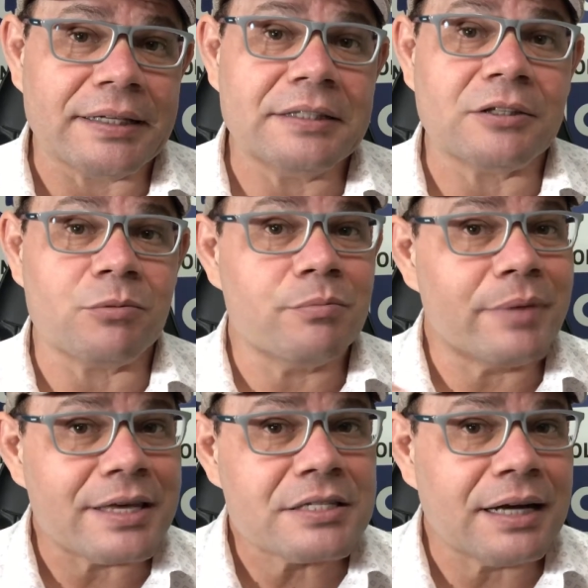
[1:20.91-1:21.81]
Então, o
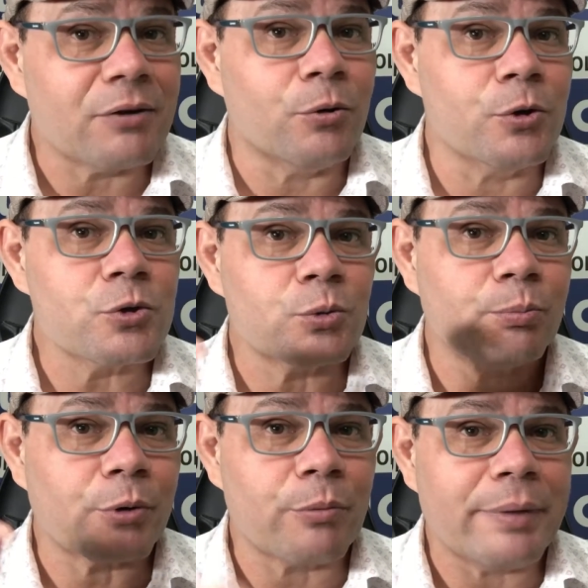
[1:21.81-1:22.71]
mês de agosto
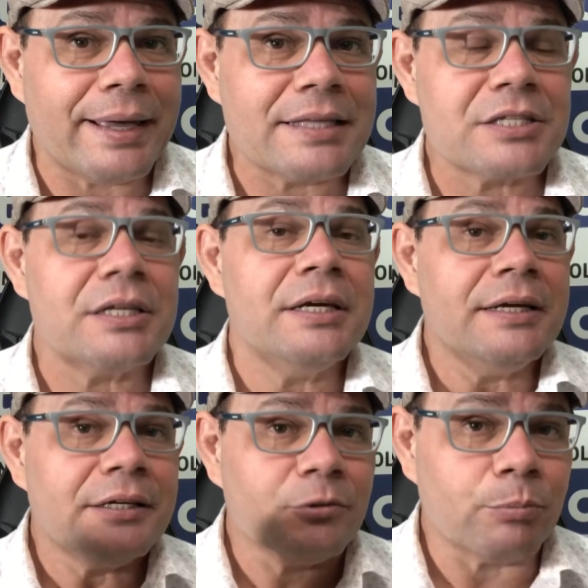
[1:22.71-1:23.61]
promete,
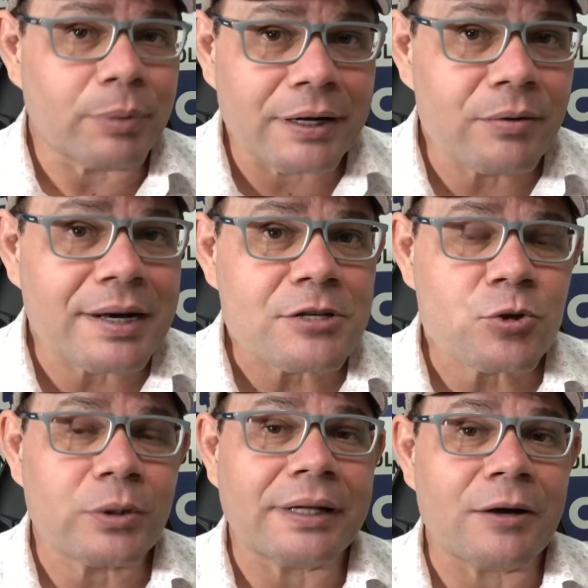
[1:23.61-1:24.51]
no plano
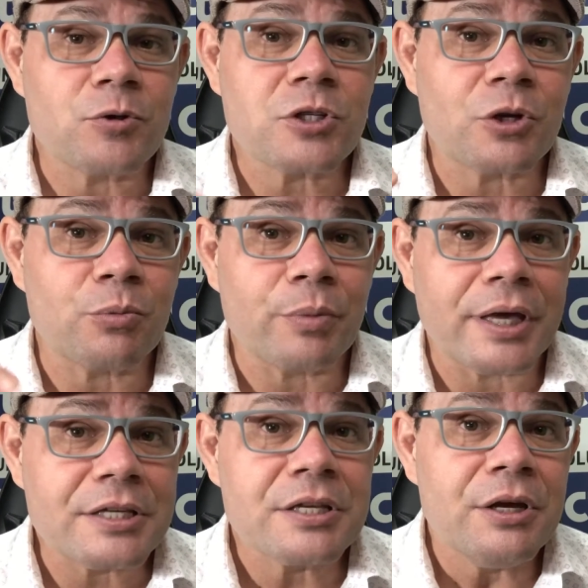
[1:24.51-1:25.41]
nacional, ser um
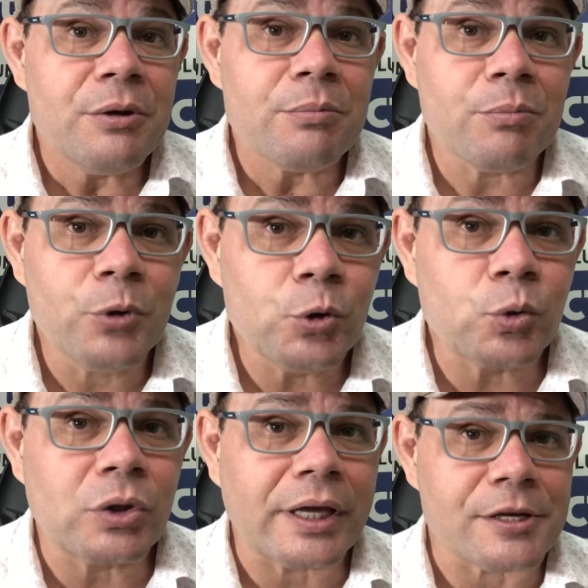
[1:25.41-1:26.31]
mês muito
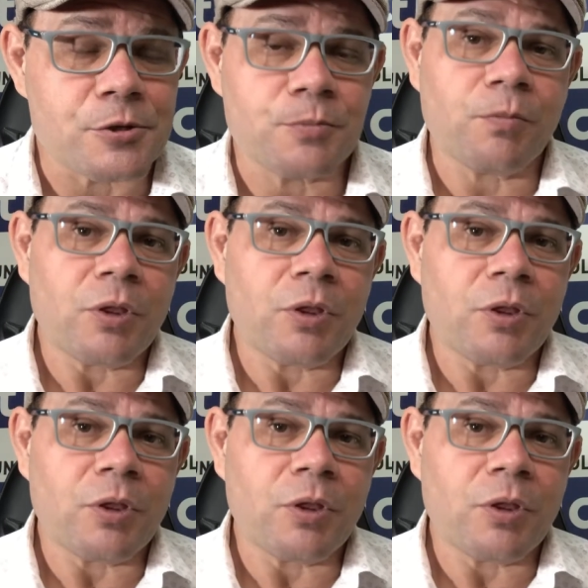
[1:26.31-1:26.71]
tenso.